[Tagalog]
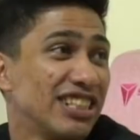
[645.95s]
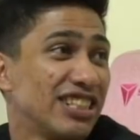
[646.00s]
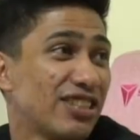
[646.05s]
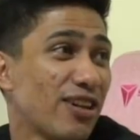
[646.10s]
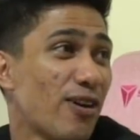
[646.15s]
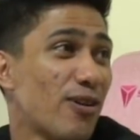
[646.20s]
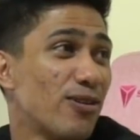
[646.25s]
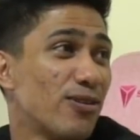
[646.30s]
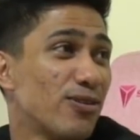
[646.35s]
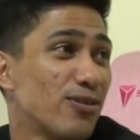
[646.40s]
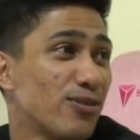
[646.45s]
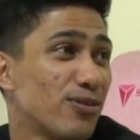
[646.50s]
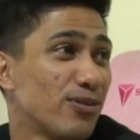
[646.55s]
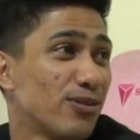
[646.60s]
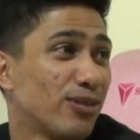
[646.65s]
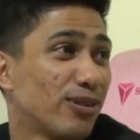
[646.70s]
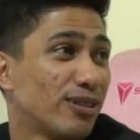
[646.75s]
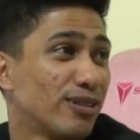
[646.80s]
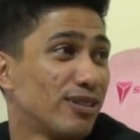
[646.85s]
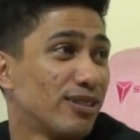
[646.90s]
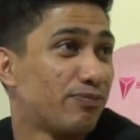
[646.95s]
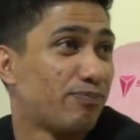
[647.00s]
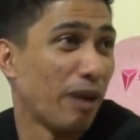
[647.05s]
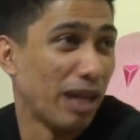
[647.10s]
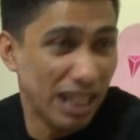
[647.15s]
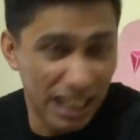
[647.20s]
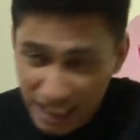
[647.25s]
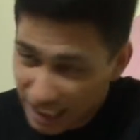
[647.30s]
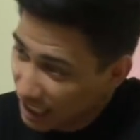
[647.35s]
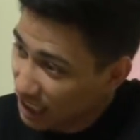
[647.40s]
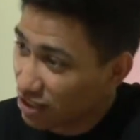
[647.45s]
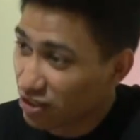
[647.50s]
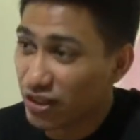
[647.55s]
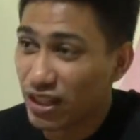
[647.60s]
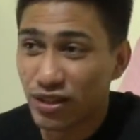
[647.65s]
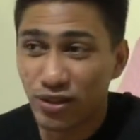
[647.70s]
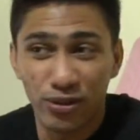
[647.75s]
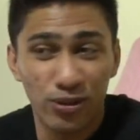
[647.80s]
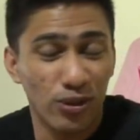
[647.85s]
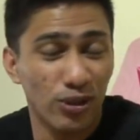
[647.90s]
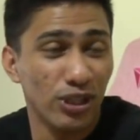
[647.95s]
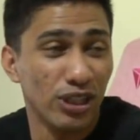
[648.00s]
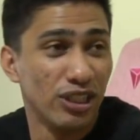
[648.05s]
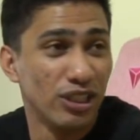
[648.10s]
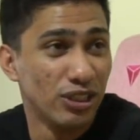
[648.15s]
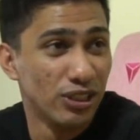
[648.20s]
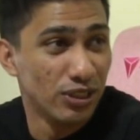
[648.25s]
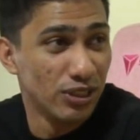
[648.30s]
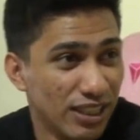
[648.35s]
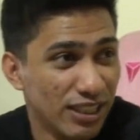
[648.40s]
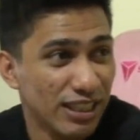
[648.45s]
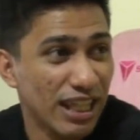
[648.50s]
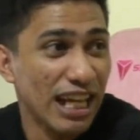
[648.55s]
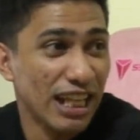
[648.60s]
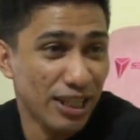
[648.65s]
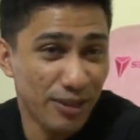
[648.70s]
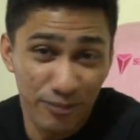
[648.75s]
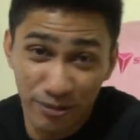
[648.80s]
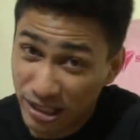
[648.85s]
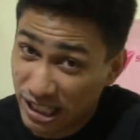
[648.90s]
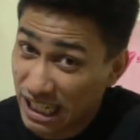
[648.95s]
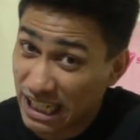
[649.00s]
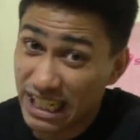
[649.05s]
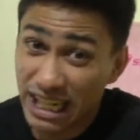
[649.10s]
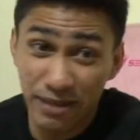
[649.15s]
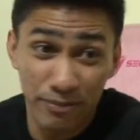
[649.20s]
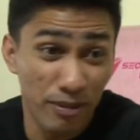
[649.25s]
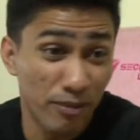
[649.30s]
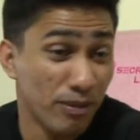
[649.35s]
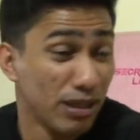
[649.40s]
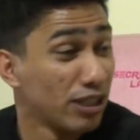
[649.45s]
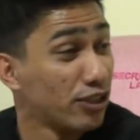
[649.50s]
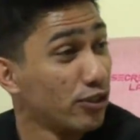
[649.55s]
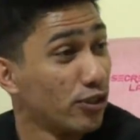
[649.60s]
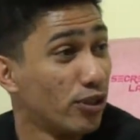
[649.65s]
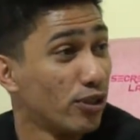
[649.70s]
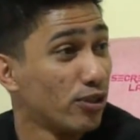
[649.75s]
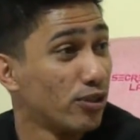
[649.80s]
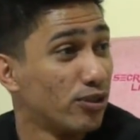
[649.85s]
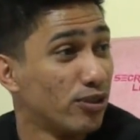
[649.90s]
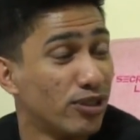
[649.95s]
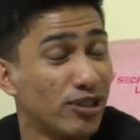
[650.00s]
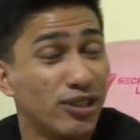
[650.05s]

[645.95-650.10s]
So, pag hindi to natuloy, 90% na ibabash nyo ako.